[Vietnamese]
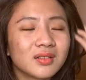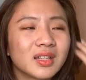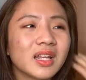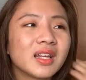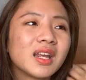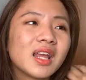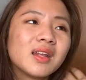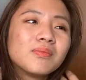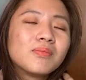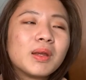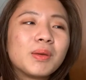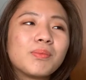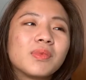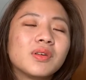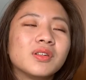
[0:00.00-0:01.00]
thế nên
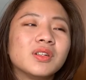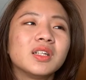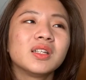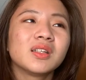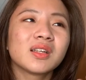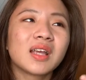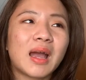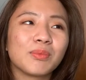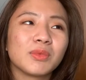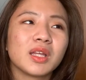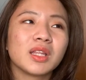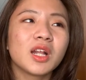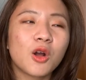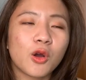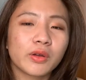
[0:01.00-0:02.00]
mình mới cảm
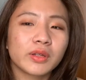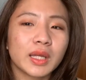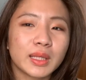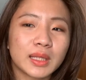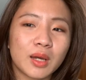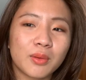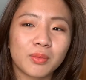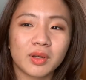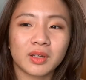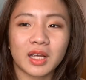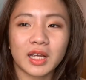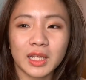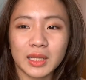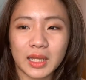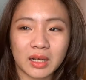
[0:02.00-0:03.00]
thấy rất khó tại sao mà
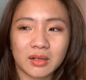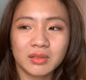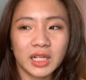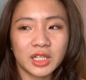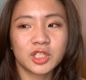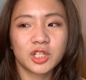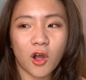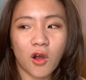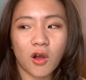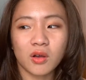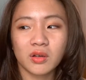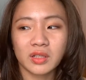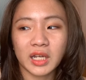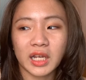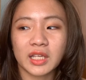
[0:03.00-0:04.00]
các tác giả cứ thích cho
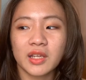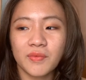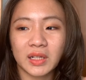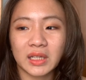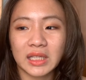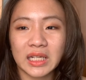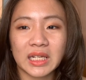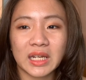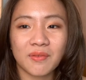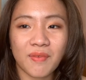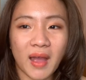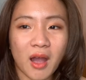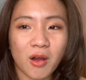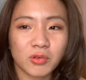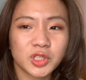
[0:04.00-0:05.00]
những cái nhân vật tin này
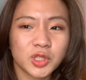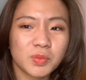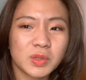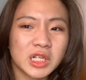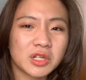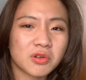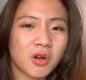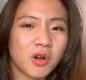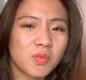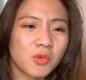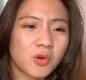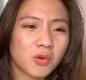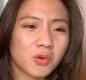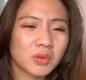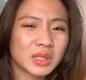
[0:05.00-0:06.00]
vào trong khi nó không
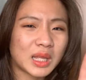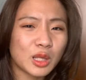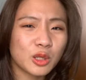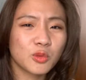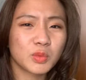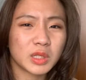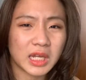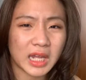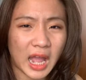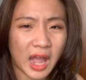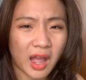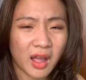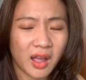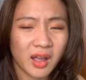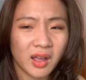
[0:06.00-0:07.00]
có tác dụng gì cả
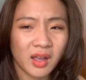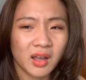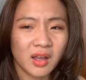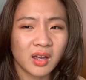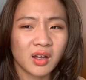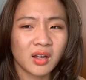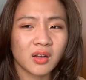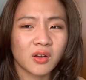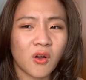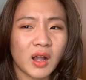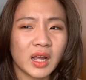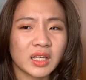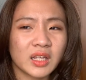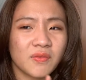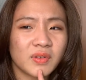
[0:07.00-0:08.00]
có
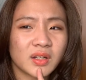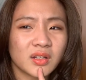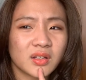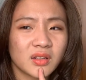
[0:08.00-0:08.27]
cả nhân vật